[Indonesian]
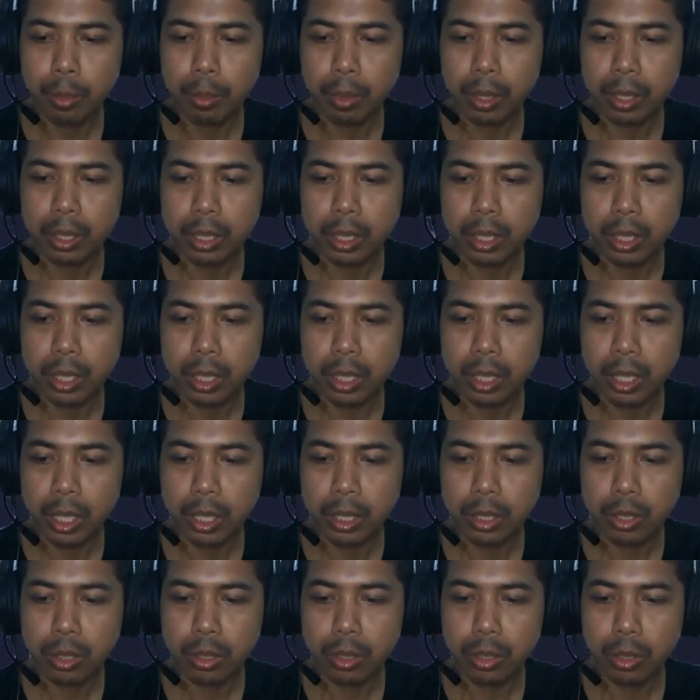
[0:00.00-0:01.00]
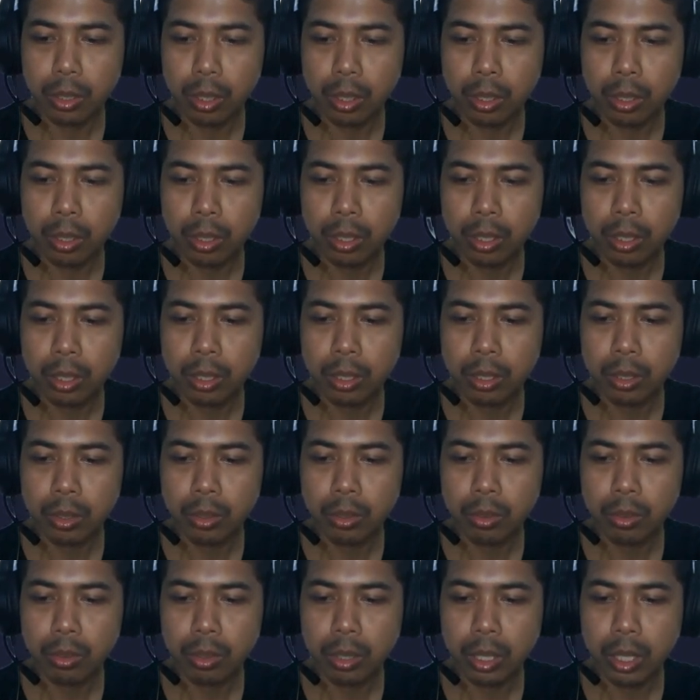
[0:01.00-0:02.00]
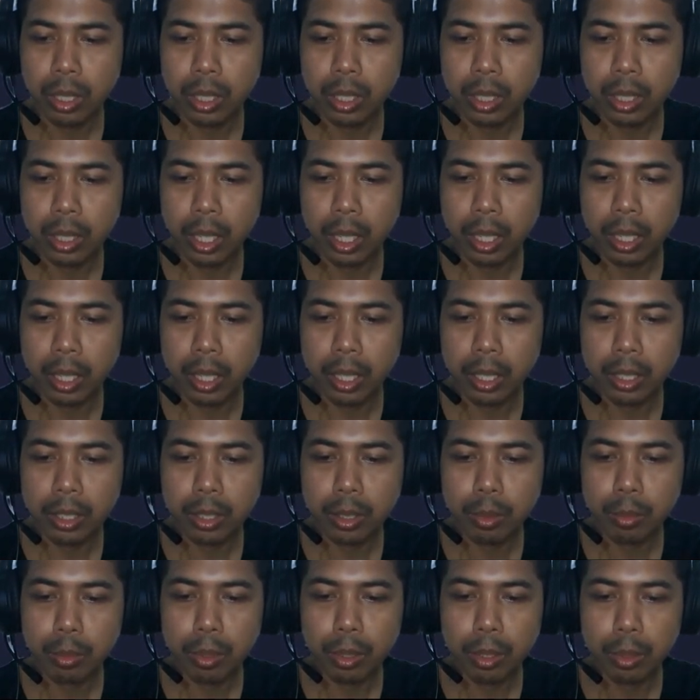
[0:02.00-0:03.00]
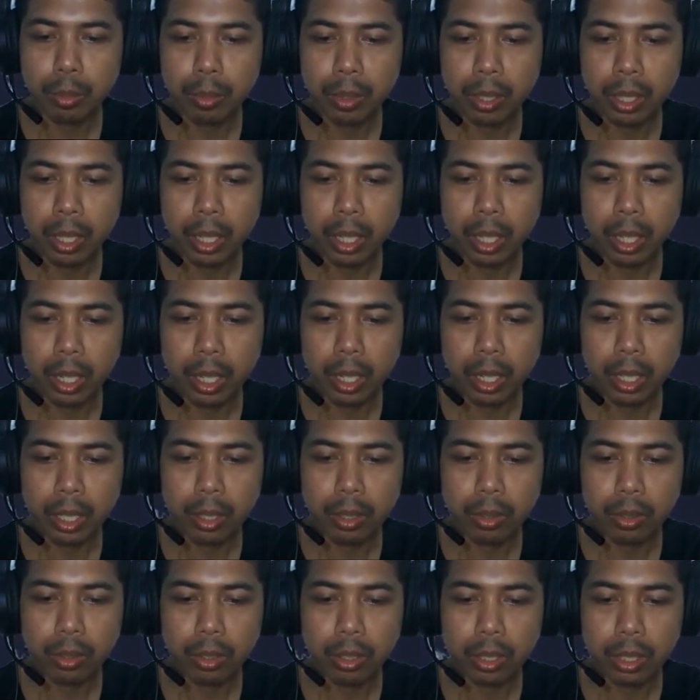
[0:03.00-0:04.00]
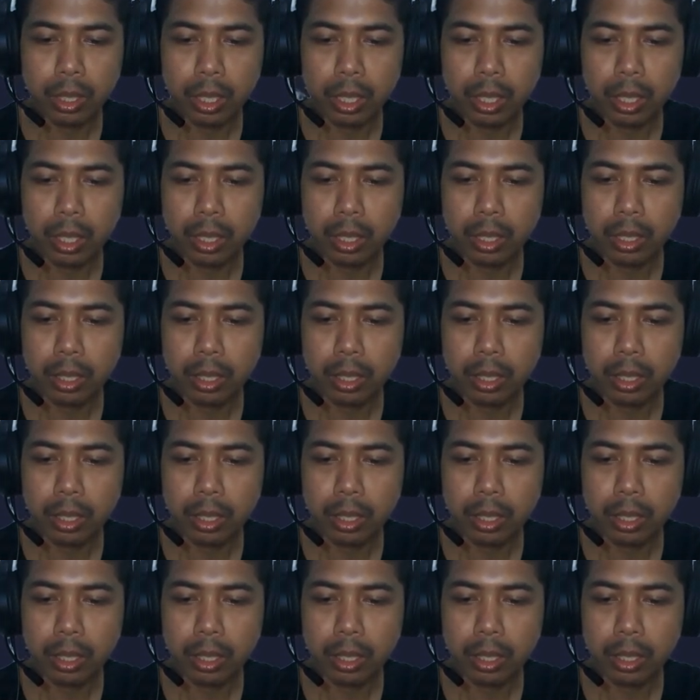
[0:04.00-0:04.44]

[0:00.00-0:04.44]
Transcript: pastikan stok sudah di tangan sebelum mengarahkan oke okay.